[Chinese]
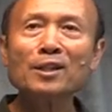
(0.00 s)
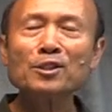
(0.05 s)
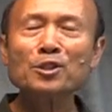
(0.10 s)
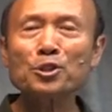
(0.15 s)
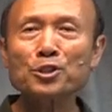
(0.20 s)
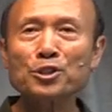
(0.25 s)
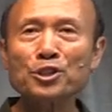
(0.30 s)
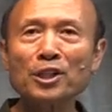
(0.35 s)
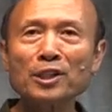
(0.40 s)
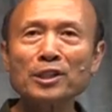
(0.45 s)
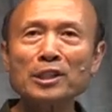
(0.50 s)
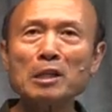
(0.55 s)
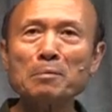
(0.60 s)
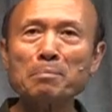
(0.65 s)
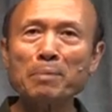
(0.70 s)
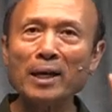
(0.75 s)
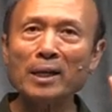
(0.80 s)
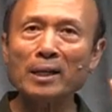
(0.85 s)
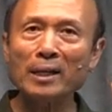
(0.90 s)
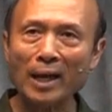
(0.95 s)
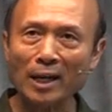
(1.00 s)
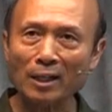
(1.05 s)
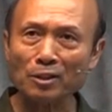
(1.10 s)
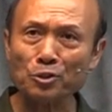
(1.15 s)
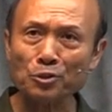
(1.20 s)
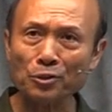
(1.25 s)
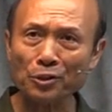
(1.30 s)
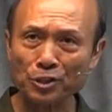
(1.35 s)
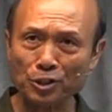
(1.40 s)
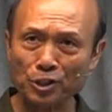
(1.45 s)
就是一杯
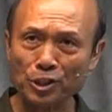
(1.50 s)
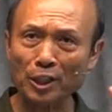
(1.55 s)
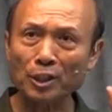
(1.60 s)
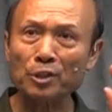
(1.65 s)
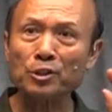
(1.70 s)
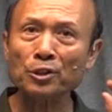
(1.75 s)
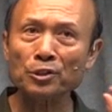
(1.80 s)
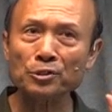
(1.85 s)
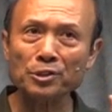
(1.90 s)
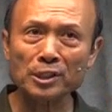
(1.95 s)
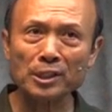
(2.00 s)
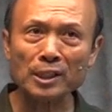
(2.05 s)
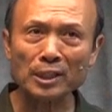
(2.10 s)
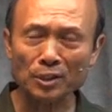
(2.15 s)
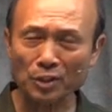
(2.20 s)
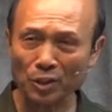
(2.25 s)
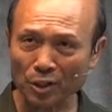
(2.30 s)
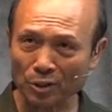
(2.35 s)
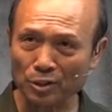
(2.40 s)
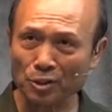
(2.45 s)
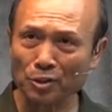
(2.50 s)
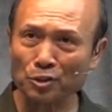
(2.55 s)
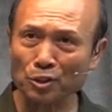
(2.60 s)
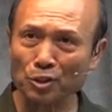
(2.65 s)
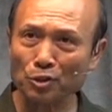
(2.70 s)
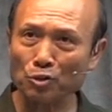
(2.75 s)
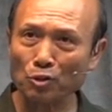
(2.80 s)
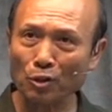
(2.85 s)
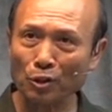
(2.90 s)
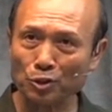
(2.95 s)
凉水，神都喜悦；就
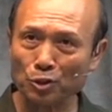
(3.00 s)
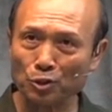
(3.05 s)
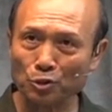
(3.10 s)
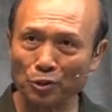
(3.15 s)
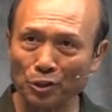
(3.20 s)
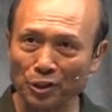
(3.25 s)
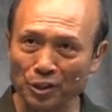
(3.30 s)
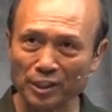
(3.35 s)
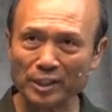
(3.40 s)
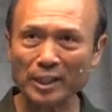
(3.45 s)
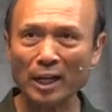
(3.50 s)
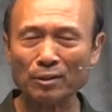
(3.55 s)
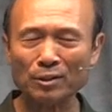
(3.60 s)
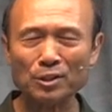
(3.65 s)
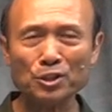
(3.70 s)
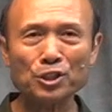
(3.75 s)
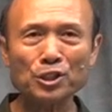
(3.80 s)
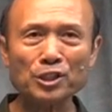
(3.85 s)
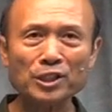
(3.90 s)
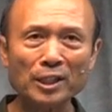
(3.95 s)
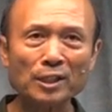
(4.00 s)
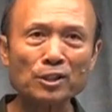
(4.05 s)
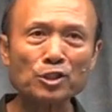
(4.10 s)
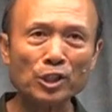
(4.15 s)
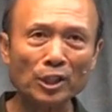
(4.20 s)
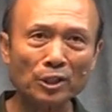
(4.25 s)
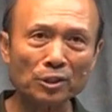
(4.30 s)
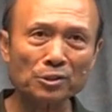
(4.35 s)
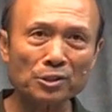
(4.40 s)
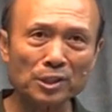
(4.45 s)
是做最小的事情，
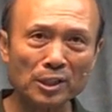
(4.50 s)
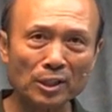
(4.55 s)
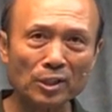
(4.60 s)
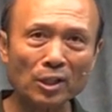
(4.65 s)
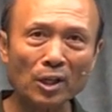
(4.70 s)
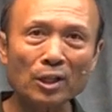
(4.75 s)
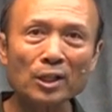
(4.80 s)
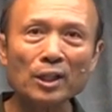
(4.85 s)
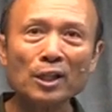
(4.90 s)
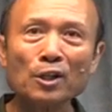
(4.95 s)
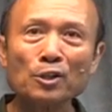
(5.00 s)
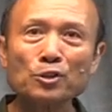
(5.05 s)
神都喜悦。